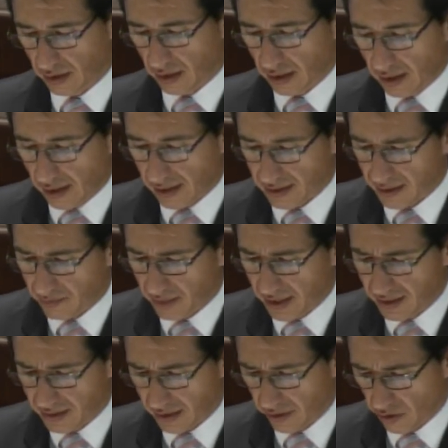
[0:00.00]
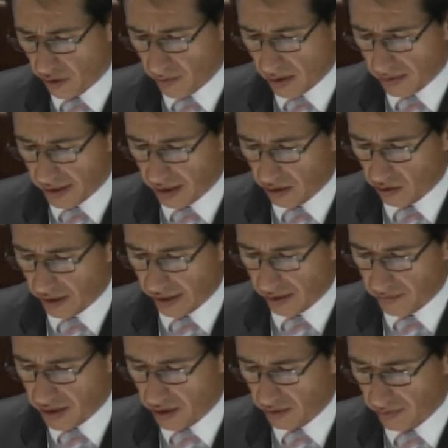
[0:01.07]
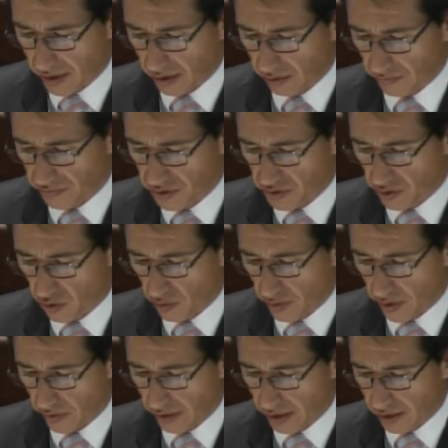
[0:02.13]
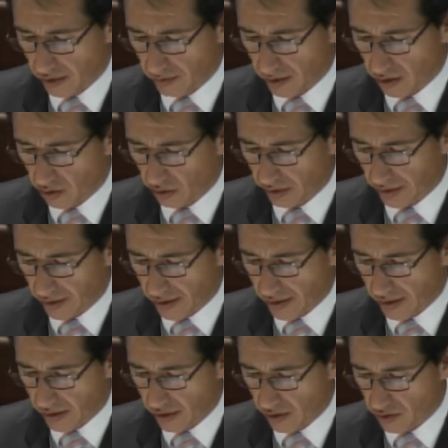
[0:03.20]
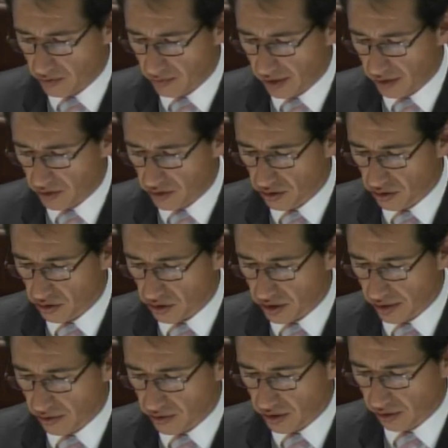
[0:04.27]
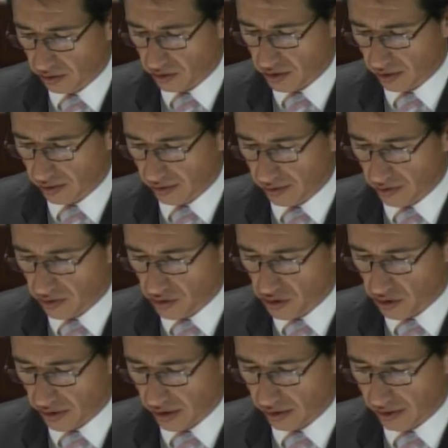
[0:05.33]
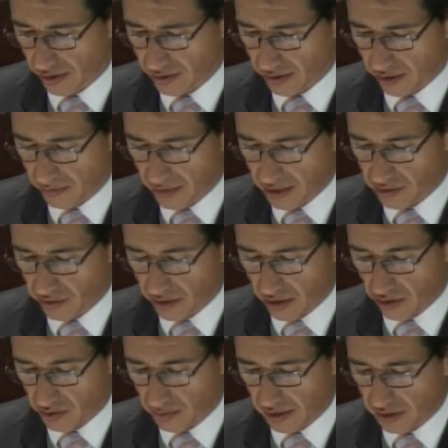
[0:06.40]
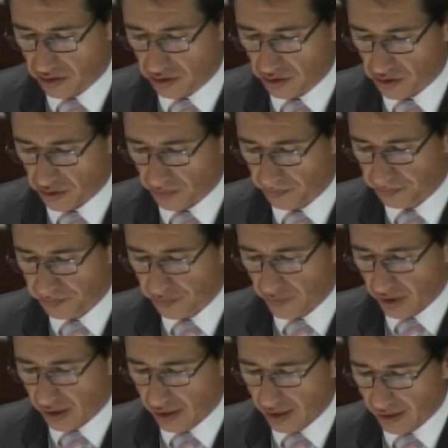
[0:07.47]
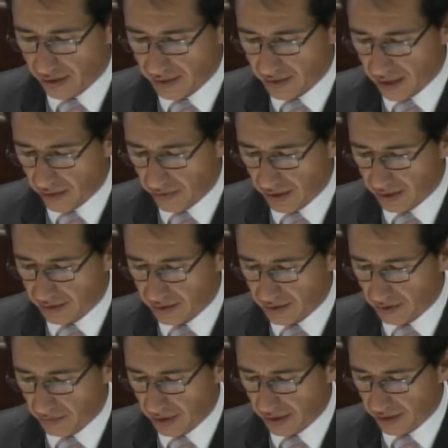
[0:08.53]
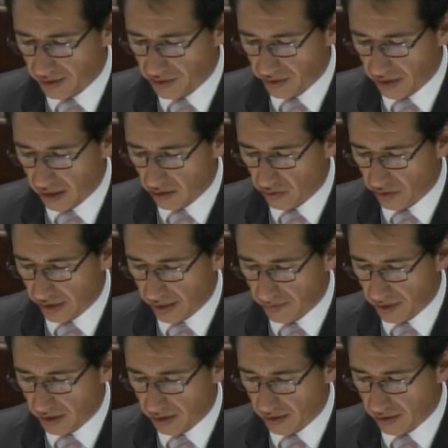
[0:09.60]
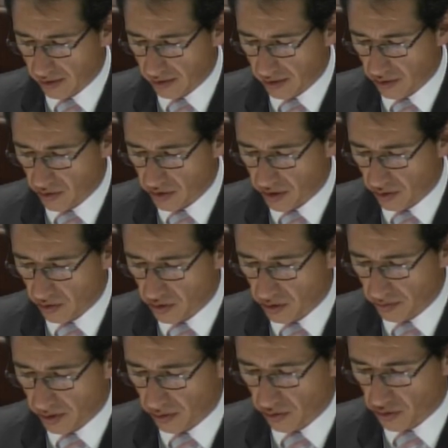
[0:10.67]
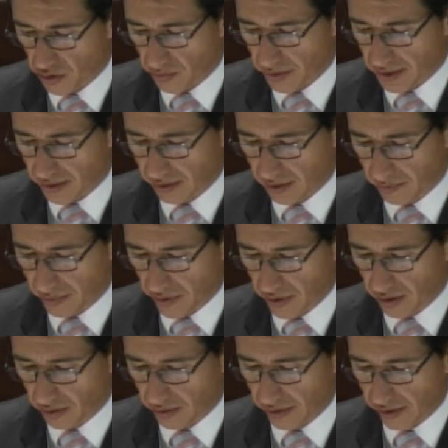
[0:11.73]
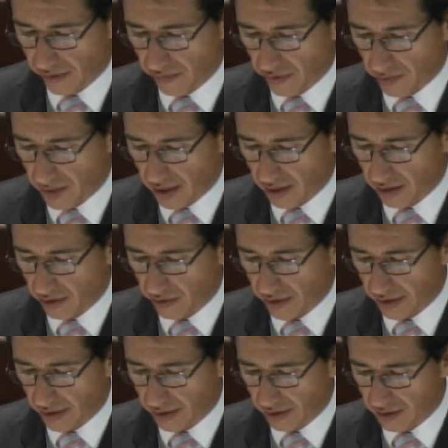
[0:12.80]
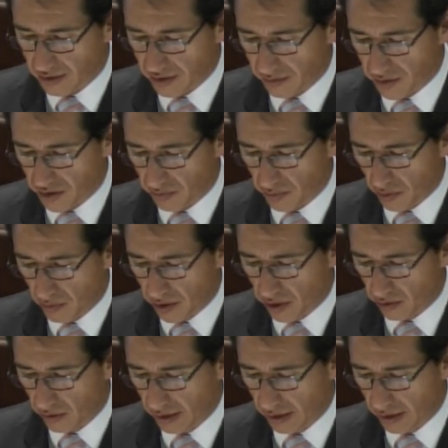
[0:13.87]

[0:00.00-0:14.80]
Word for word: La asambleísta Norma Vallejo Jaramillo, mediante oficio número NBJAN 2018-0178 de 13 de marzo de 2018, ingresado en esta Asamblea Nacional con trámite 320828, presenta el proyecto de reforma a la Ley Orgánica de Servicio Público